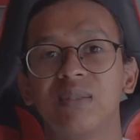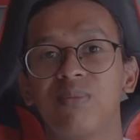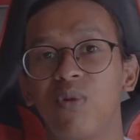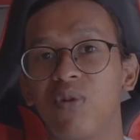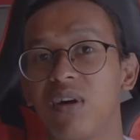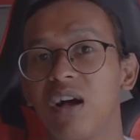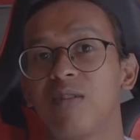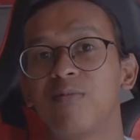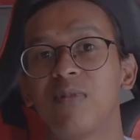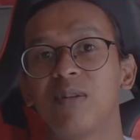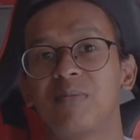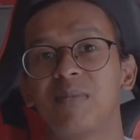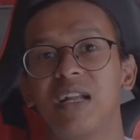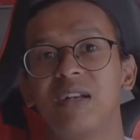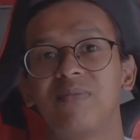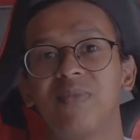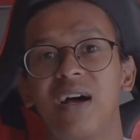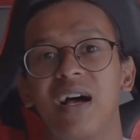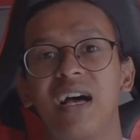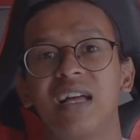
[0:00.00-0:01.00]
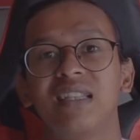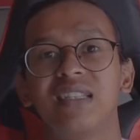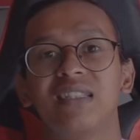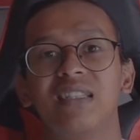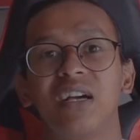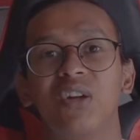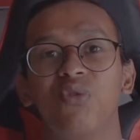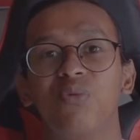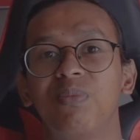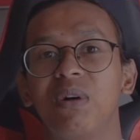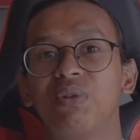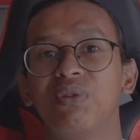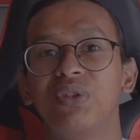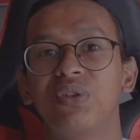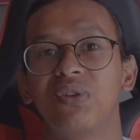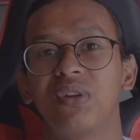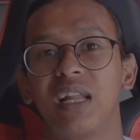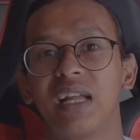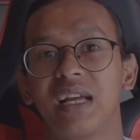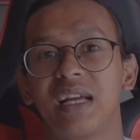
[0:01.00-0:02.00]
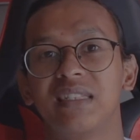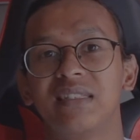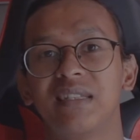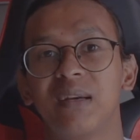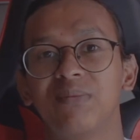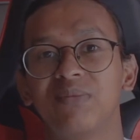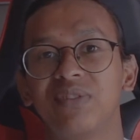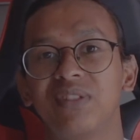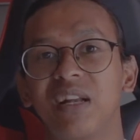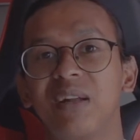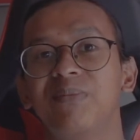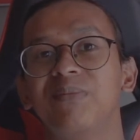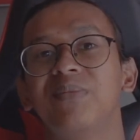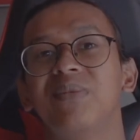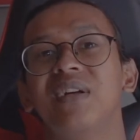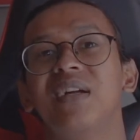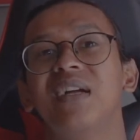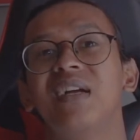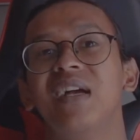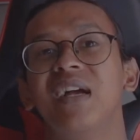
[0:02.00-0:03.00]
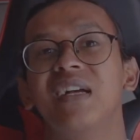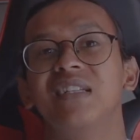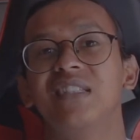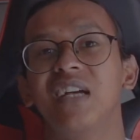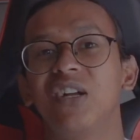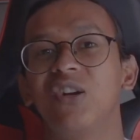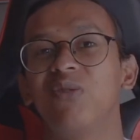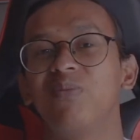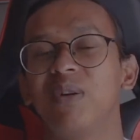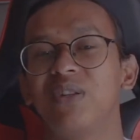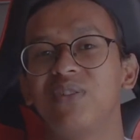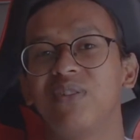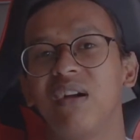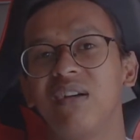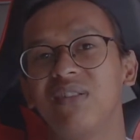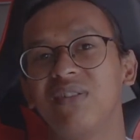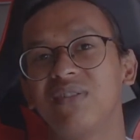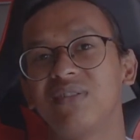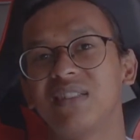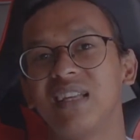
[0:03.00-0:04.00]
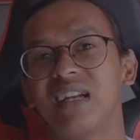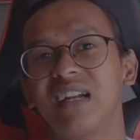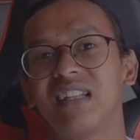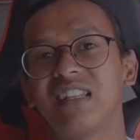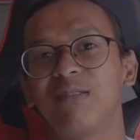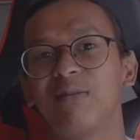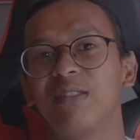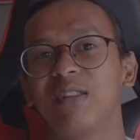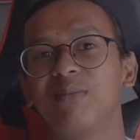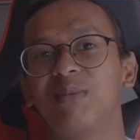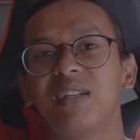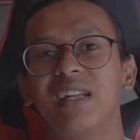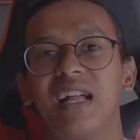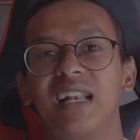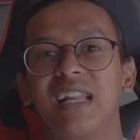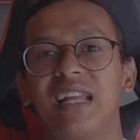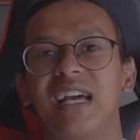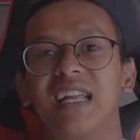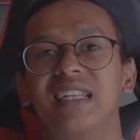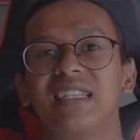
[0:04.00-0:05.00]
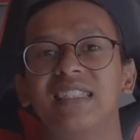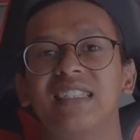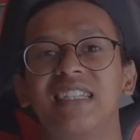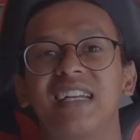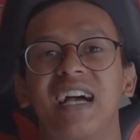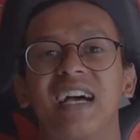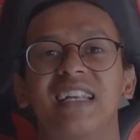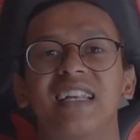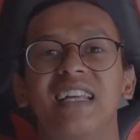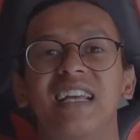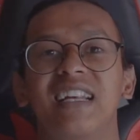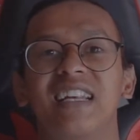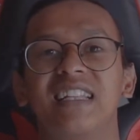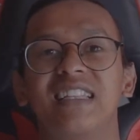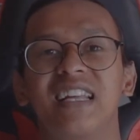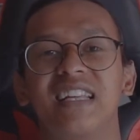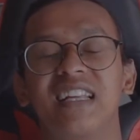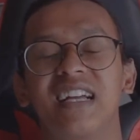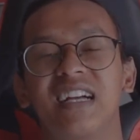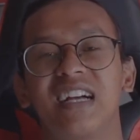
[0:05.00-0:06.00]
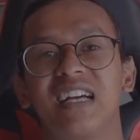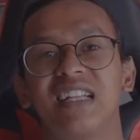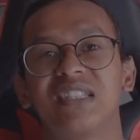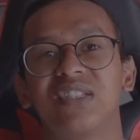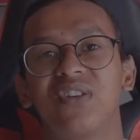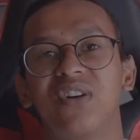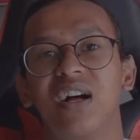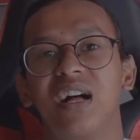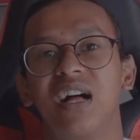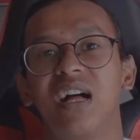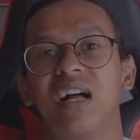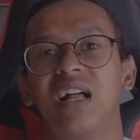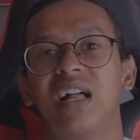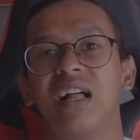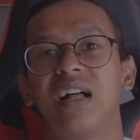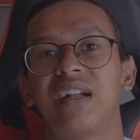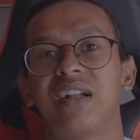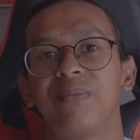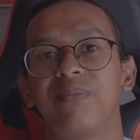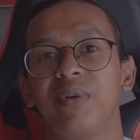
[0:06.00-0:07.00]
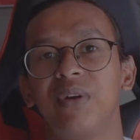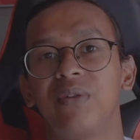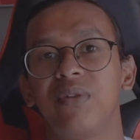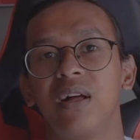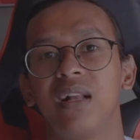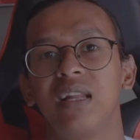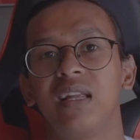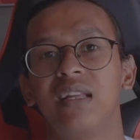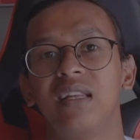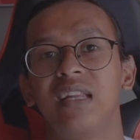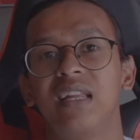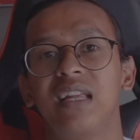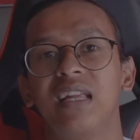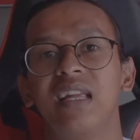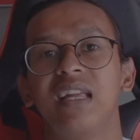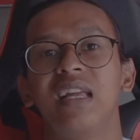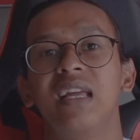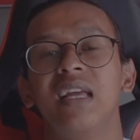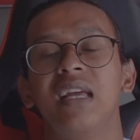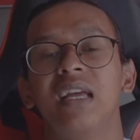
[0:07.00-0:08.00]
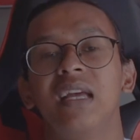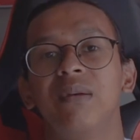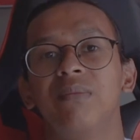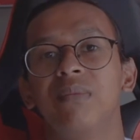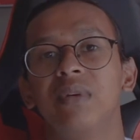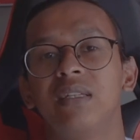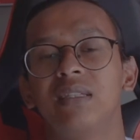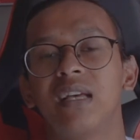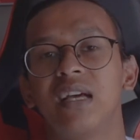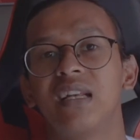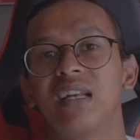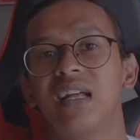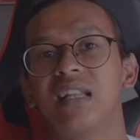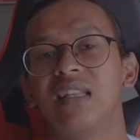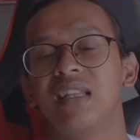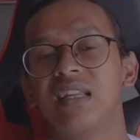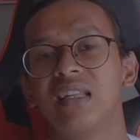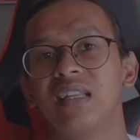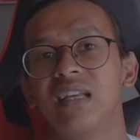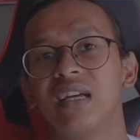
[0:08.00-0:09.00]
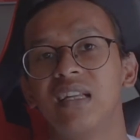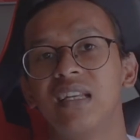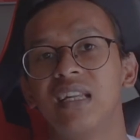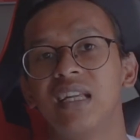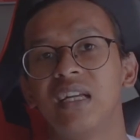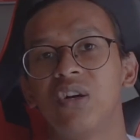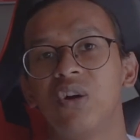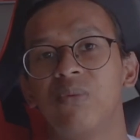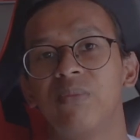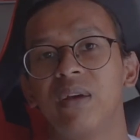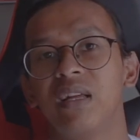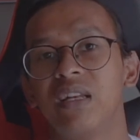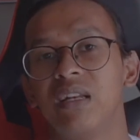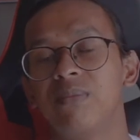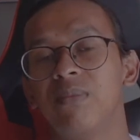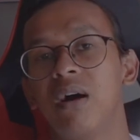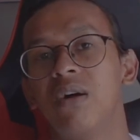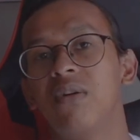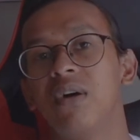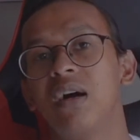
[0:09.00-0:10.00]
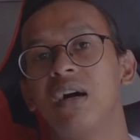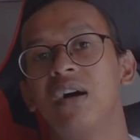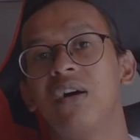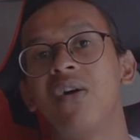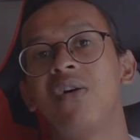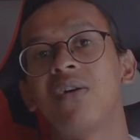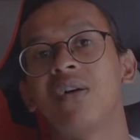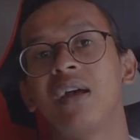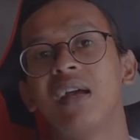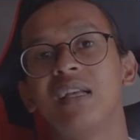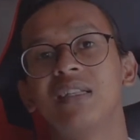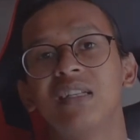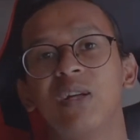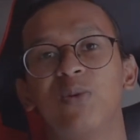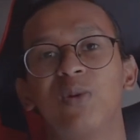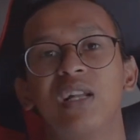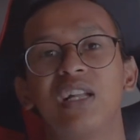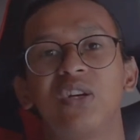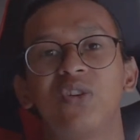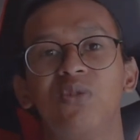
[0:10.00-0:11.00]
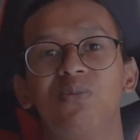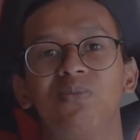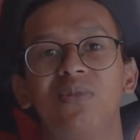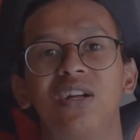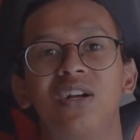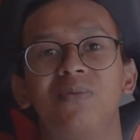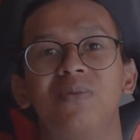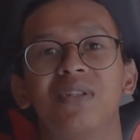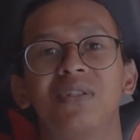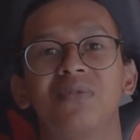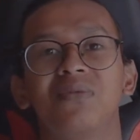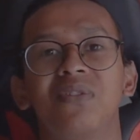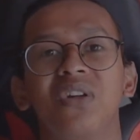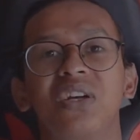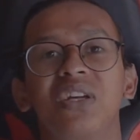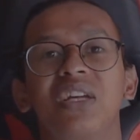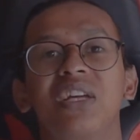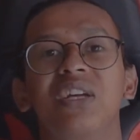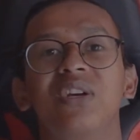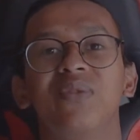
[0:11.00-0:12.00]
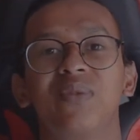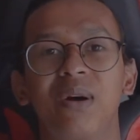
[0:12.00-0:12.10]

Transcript: semoga bermanfaat jangan lupa untuk like dan subscribe jangan lupa juga untuk share ke teman-teman kalian jika ada yang ditanyakan soal review kali ini bisa nantinya di komen di bawah oke assalamualaikum warahmatullahi